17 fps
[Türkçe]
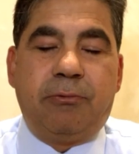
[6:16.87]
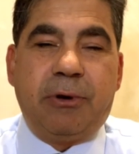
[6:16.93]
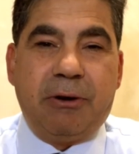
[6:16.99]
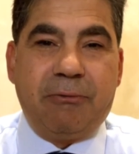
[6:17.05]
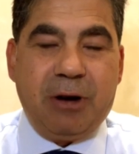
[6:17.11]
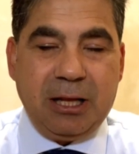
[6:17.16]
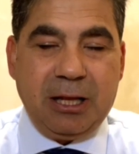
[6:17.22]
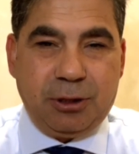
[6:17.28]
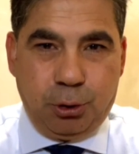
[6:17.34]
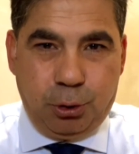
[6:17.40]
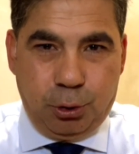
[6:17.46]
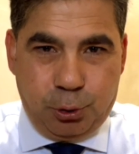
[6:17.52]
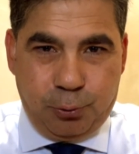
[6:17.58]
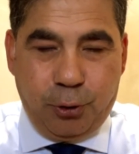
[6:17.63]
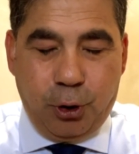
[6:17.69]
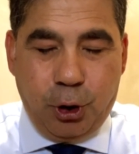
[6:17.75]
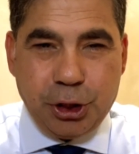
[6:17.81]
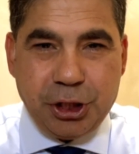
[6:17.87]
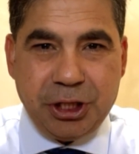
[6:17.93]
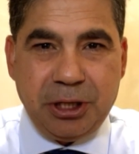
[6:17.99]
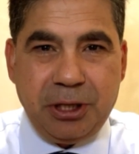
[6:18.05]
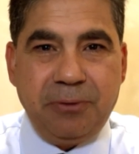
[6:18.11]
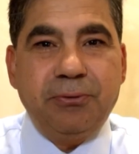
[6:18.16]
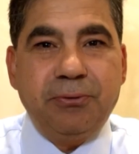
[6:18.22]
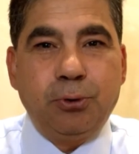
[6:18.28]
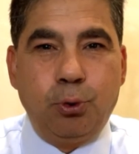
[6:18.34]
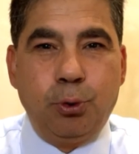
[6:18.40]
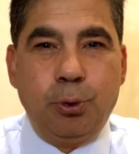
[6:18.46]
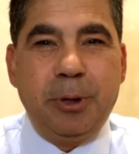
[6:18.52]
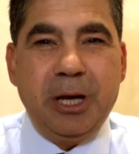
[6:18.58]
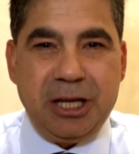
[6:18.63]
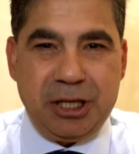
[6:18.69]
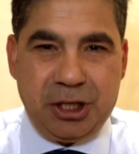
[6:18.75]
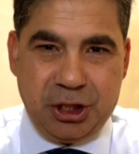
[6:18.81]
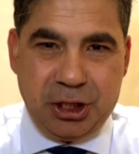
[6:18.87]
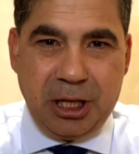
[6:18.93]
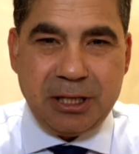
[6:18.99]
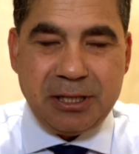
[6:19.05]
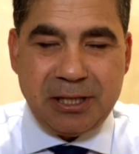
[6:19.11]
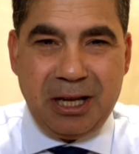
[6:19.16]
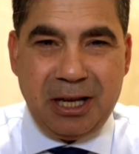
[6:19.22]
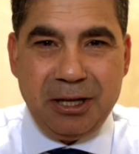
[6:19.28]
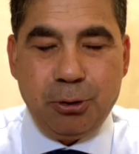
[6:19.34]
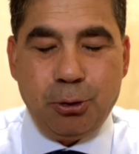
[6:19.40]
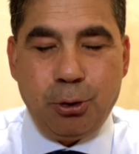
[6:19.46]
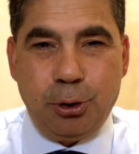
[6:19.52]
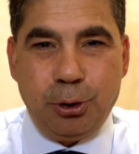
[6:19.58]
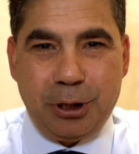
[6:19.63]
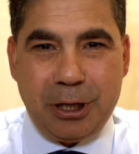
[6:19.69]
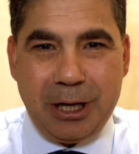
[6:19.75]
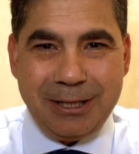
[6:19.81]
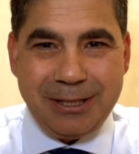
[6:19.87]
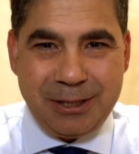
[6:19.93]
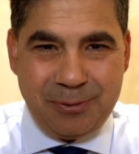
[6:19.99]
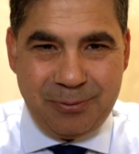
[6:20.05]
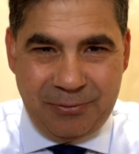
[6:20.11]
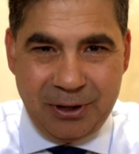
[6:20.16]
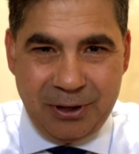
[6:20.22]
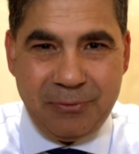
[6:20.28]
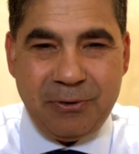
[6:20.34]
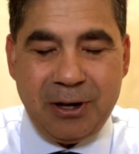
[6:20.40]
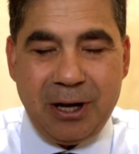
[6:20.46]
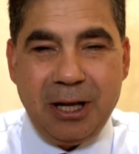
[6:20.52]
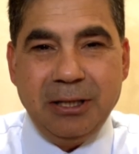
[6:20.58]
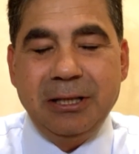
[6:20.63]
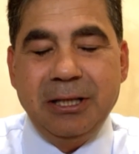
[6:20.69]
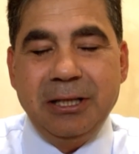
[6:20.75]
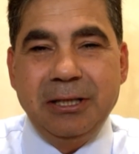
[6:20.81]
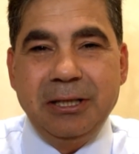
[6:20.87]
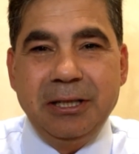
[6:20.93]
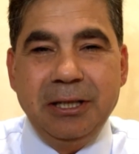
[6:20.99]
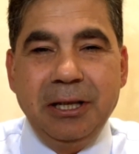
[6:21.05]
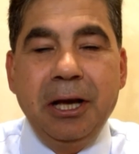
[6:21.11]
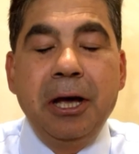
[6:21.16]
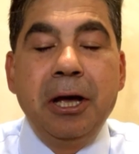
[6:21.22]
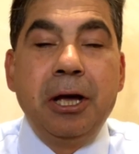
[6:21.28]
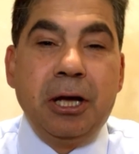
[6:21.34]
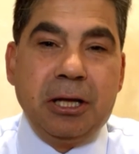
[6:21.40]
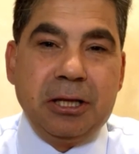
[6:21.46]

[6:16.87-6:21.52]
Verwaltungsvorschrift über Staatsangehörigkeitsverfahren dediği